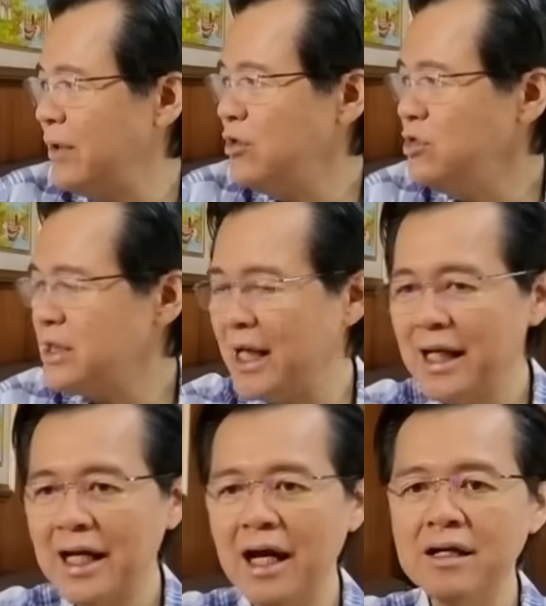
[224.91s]
Pero yung
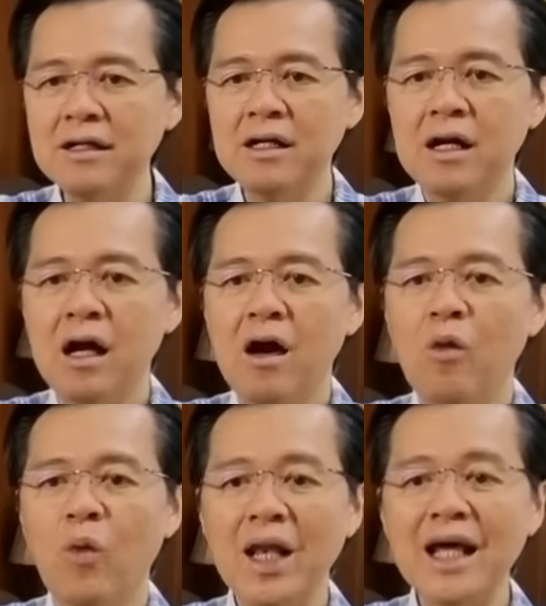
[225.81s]
talagang
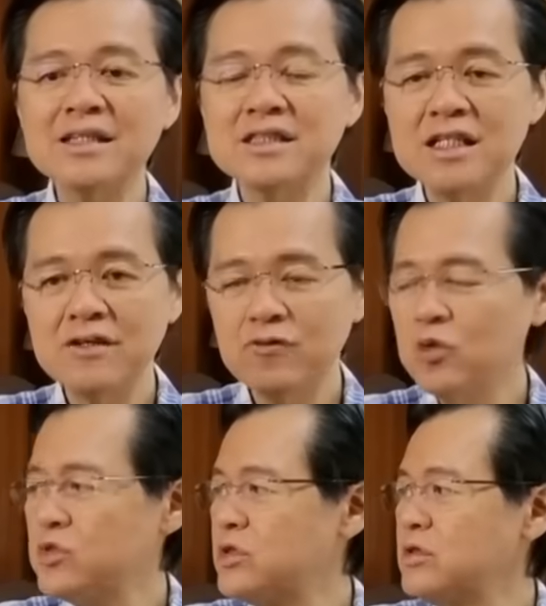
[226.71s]
walang
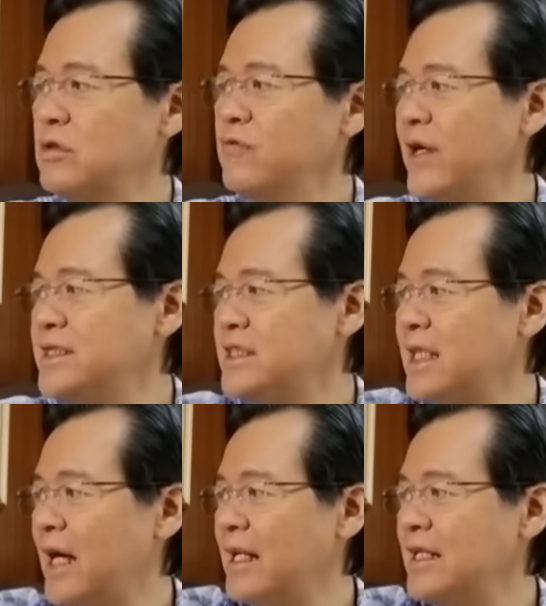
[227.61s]
seafoods. Yung
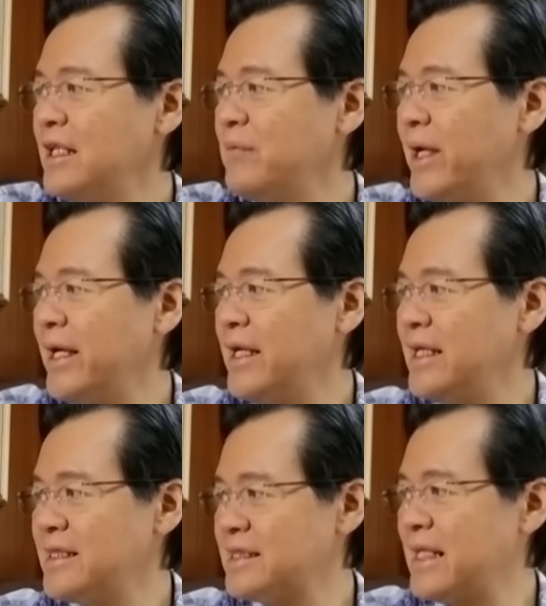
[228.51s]
vegetarian na may
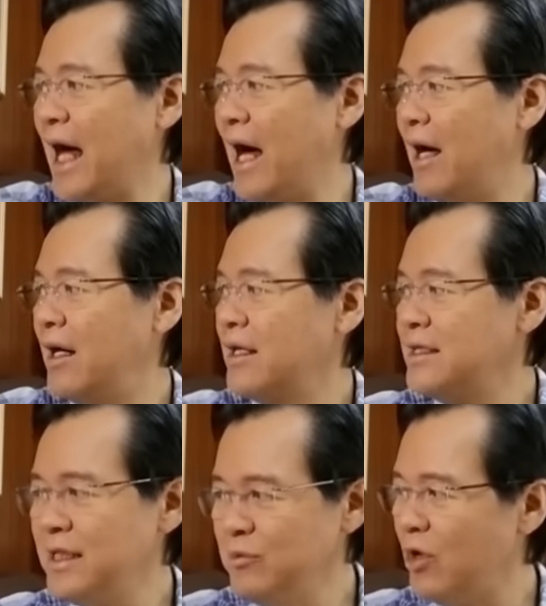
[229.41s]
isda,
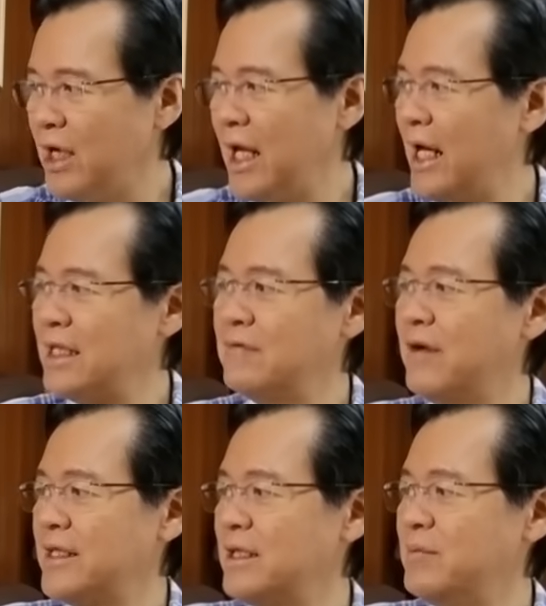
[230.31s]
hindi mo kailangan ng
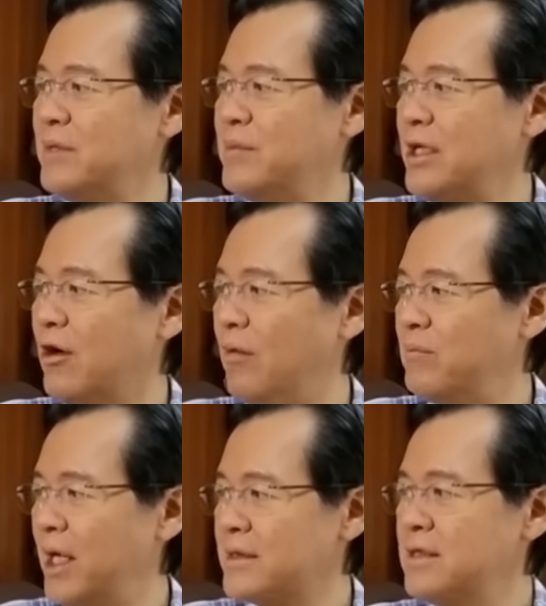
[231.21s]
vitamin B
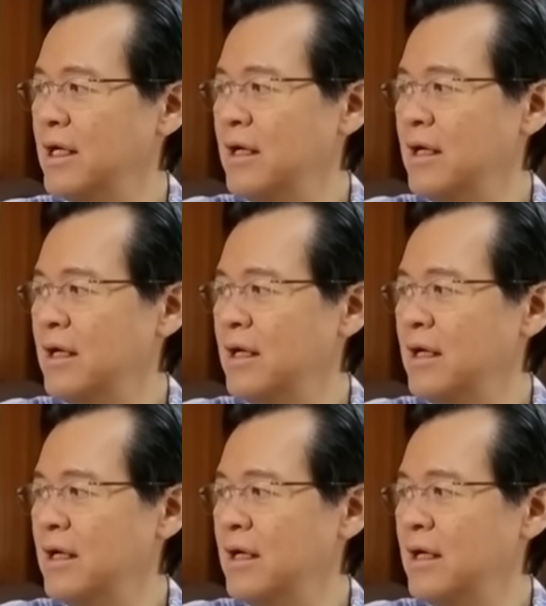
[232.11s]
complex.